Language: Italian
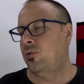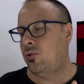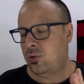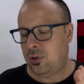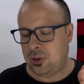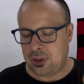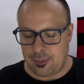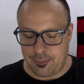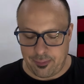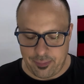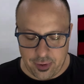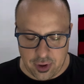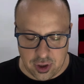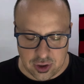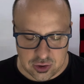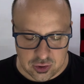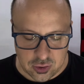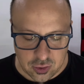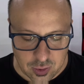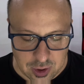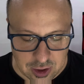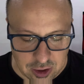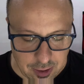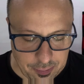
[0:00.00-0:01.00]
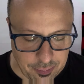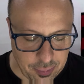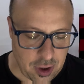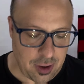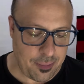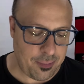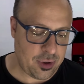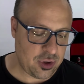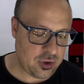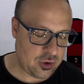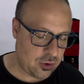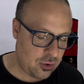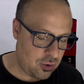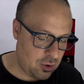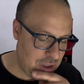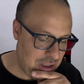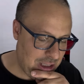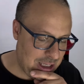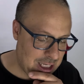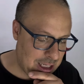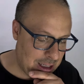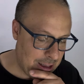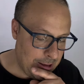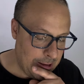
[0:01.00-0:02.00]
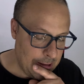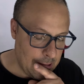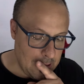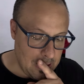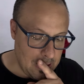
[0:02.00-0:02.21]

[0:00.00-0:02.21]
tutto a posto, quando poi a posto non era